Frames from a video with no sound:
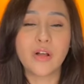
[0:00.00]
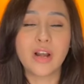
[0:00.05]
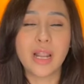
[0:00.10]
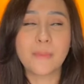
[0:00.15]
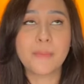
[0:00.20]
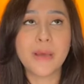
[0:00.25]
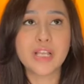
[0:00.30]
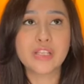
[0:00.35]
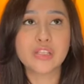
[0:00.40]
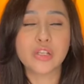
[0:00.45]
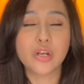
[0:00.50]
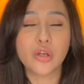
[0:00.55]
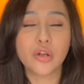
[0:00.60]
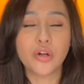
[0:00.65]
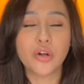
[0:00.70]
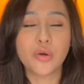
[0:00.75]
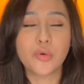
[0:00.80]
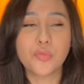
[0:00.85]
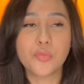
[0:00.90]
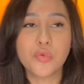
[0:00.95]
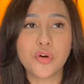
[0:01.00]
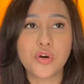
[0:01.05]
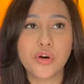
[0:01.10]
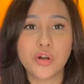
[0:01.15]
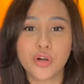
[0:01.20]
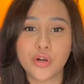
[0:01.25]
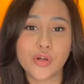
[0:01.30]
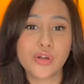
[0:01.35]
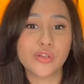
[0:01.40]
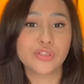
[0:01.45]
oleh paslon
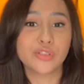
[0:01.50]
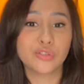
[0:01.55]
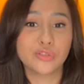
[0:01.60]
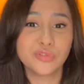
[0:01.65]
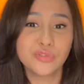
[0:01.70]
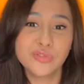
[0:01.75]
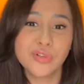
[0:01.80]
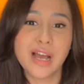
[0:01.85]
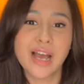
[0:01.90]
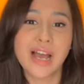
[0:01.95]
nomor 02